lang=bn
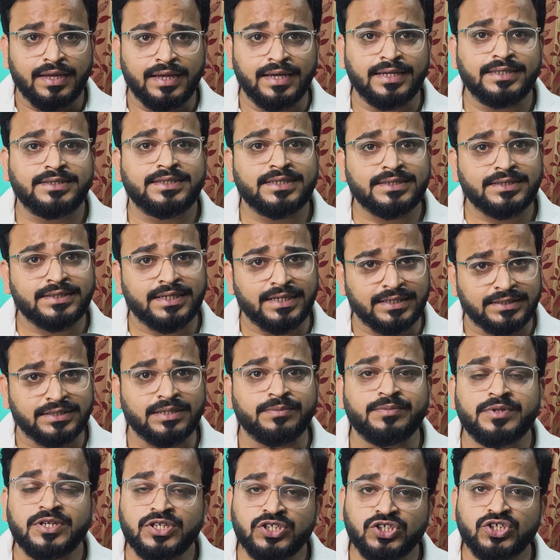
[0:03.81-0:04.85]
এইচএস
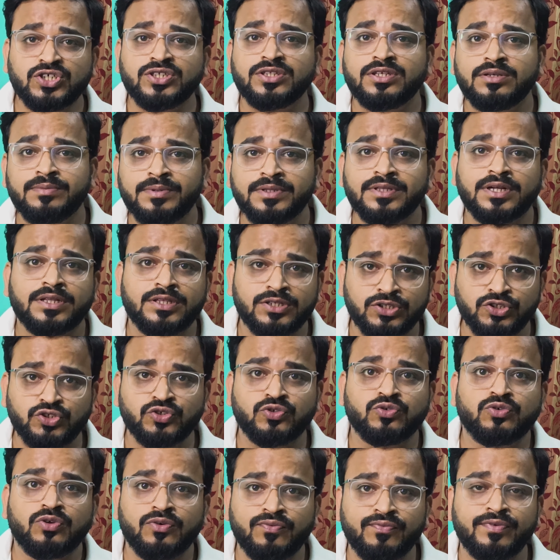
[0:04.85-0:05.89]
এক্সামিনেশন দেবে তাদের
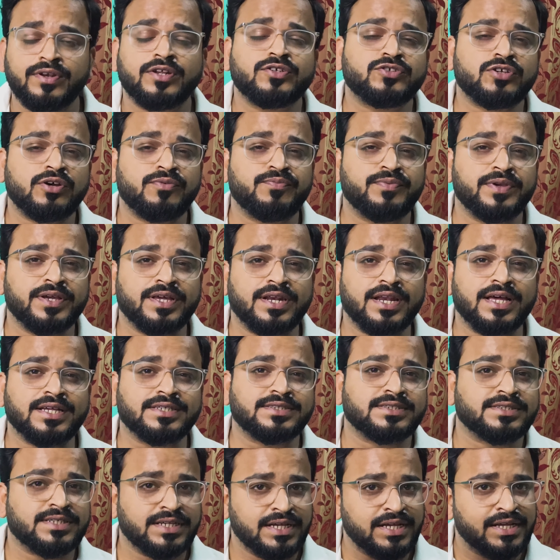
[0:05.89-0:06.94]
জন্য ফিলোসফি
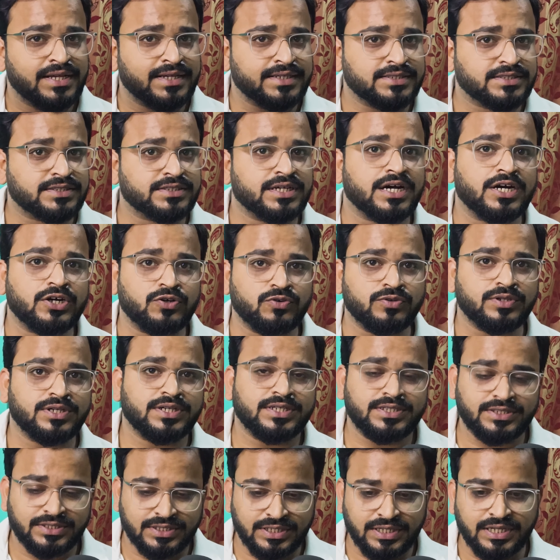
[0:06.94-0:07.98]
ক্লাস স্টার্ট হয়ে
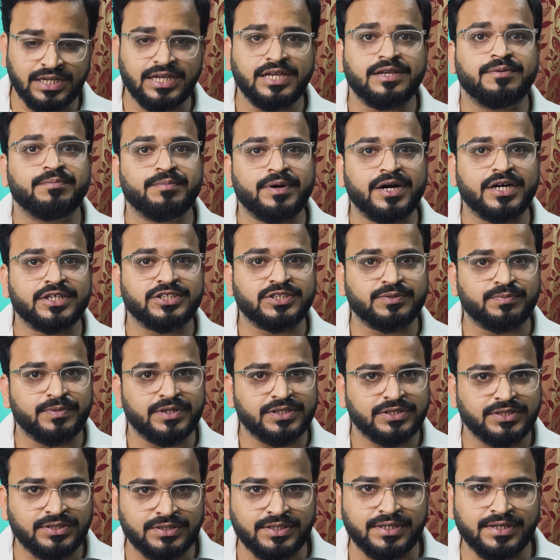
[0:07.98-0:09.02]
যাচ্ছে এই মার্চ
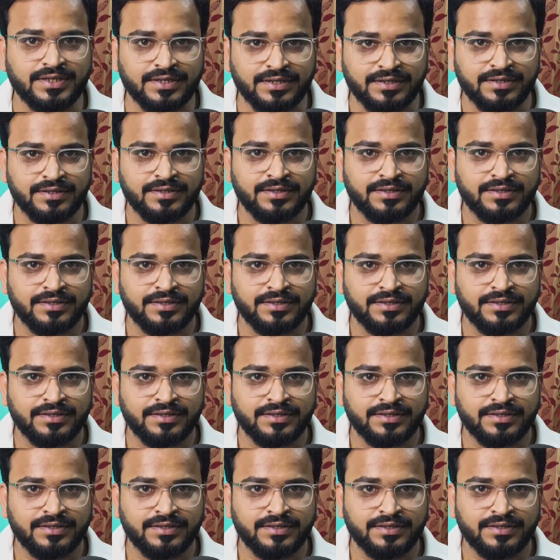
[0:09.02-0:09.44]
মাস থেকে